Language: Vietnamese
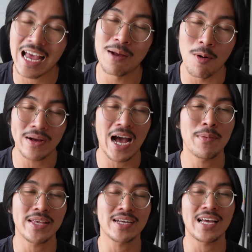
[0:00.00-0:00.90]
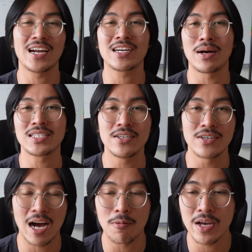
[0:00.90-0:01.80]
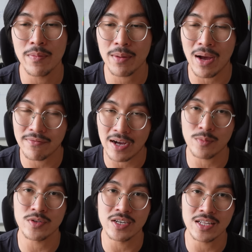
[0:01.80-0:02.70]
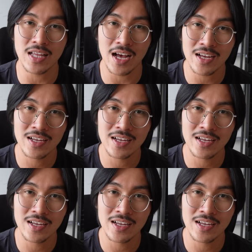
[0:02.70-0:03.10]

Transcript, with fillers: Đây là một cái mà chắc chắn là các bạn sẽ được học khi mà các bạn vào trong trường kinh tế.